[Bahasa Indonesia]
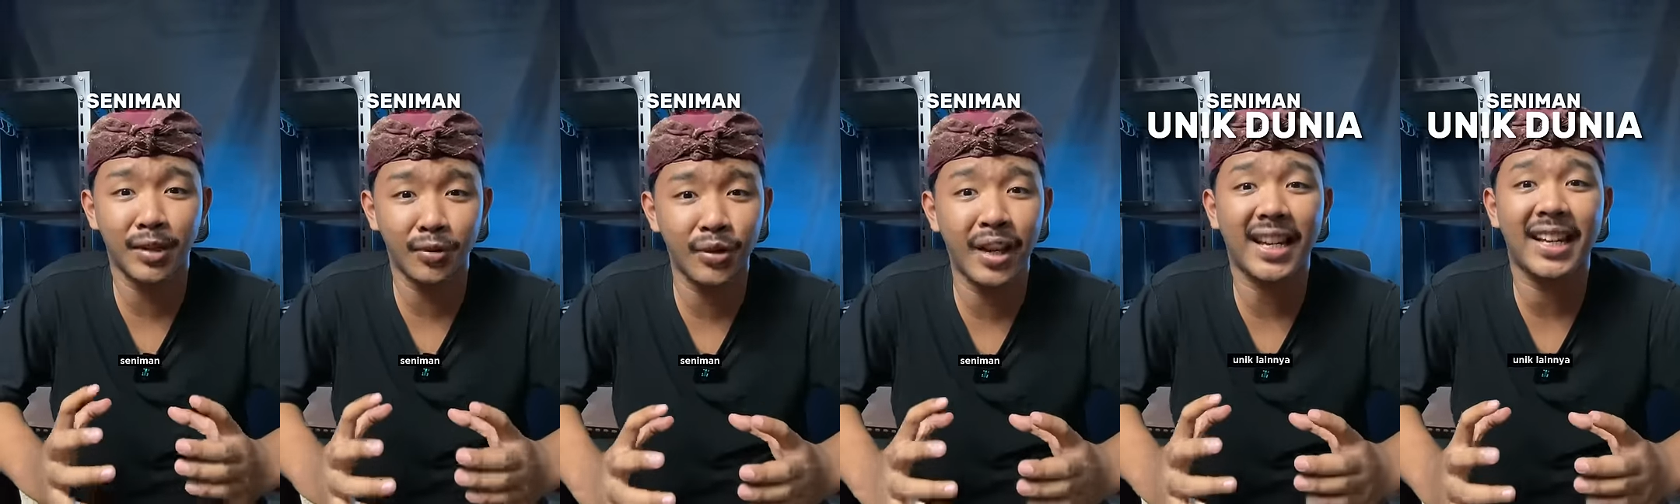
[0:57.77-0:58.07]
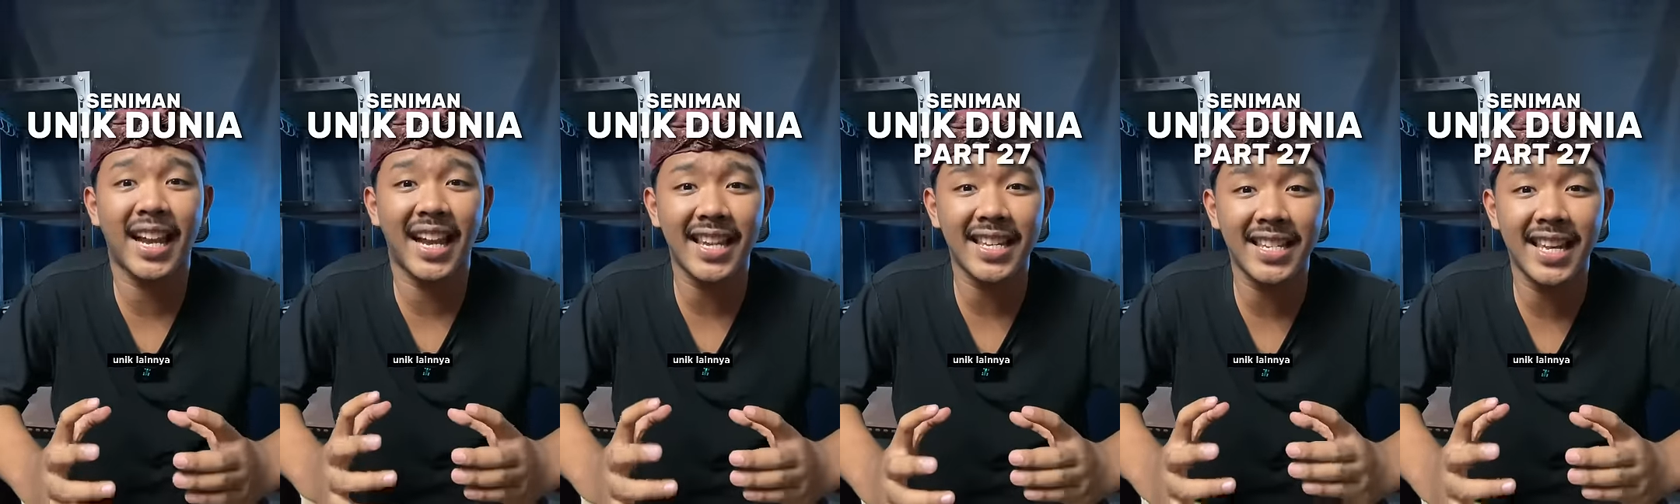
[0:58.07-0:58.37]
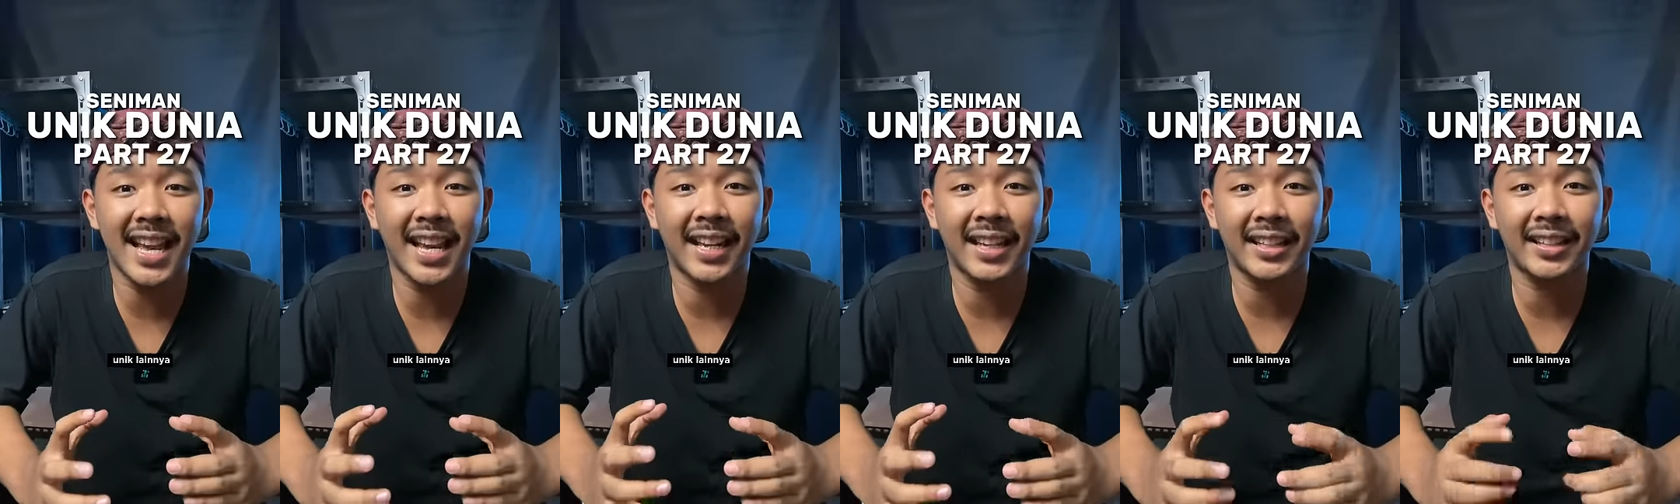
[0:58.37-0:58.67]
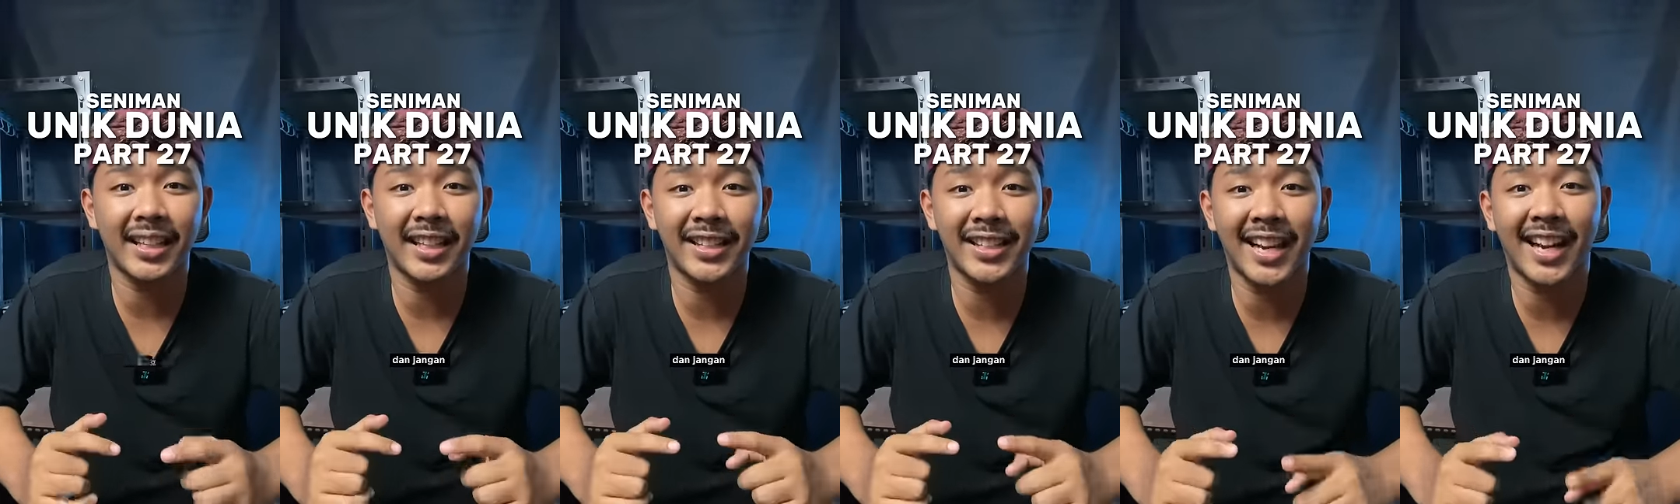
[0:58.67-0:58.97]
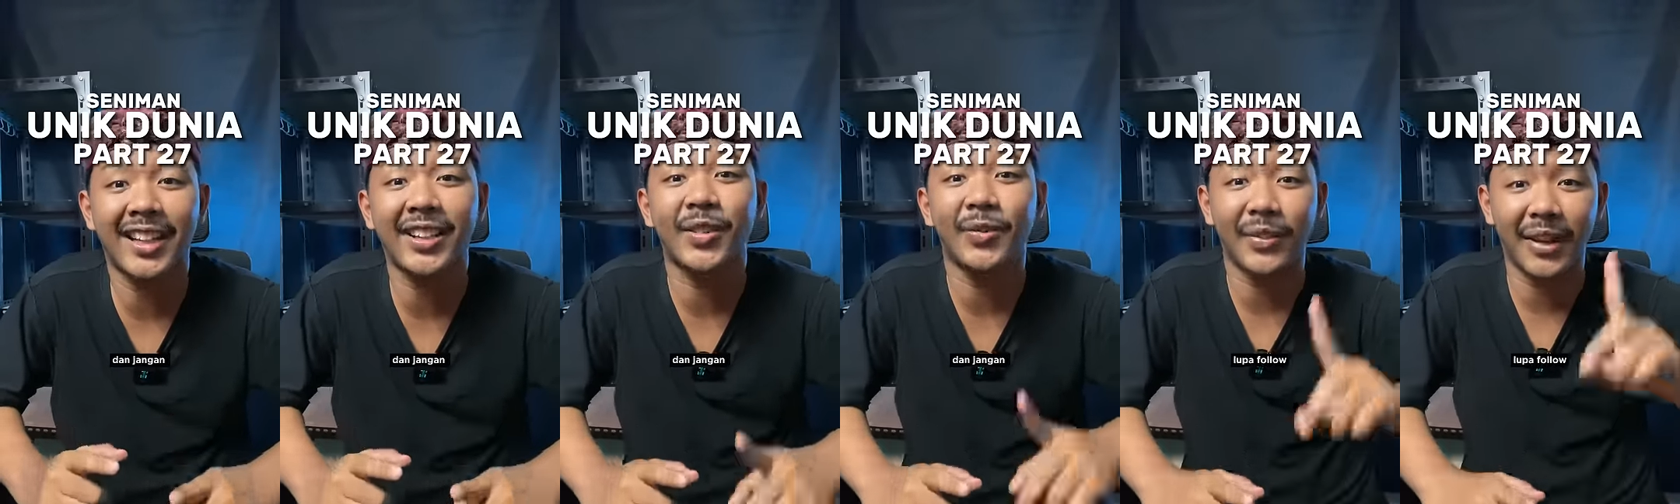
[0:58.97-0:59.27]
unik lainnya, dan
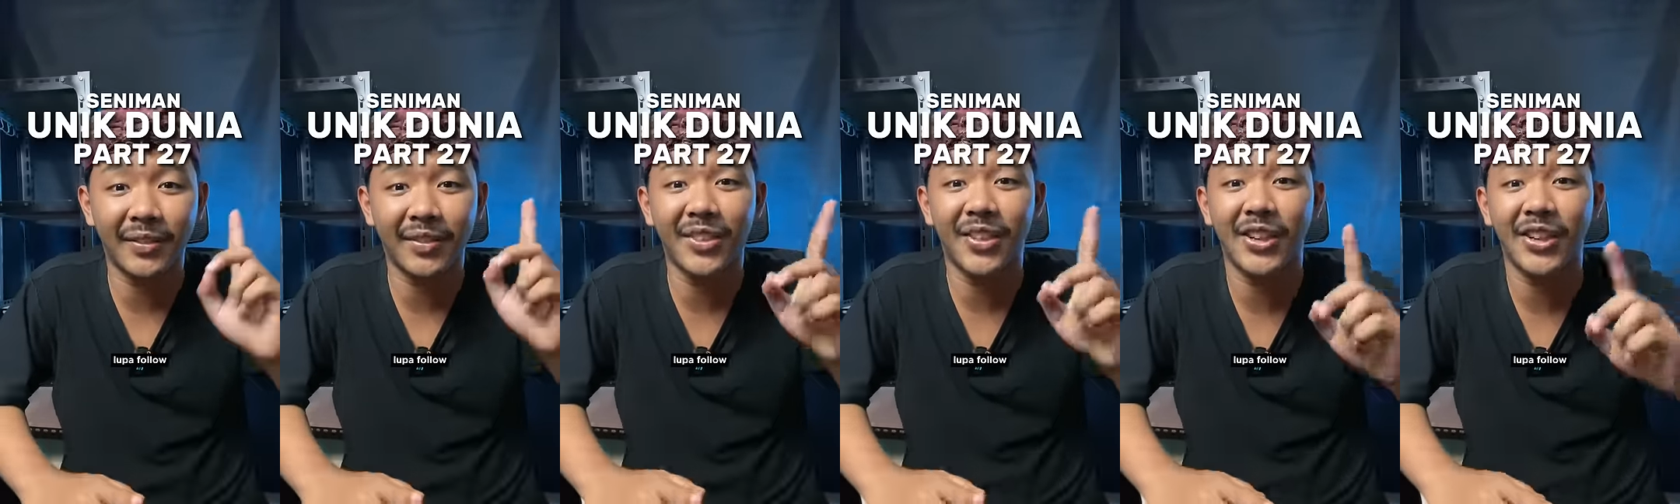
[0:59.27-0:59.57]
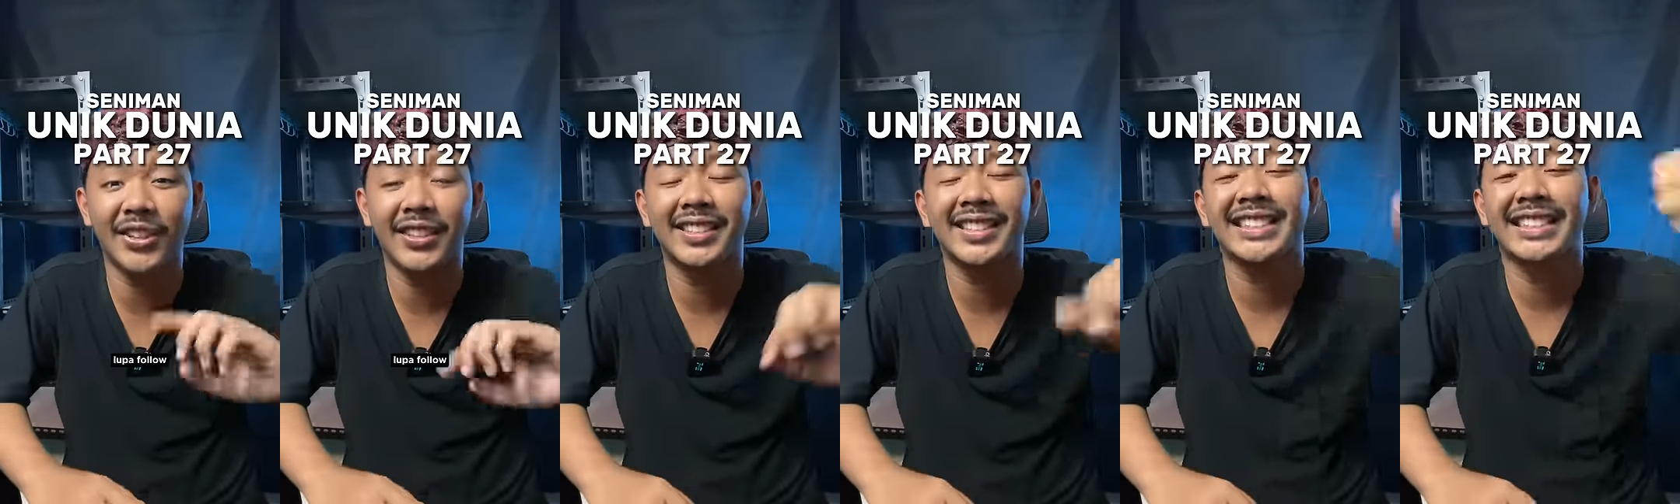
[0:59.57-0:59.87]
jangan lupa follow.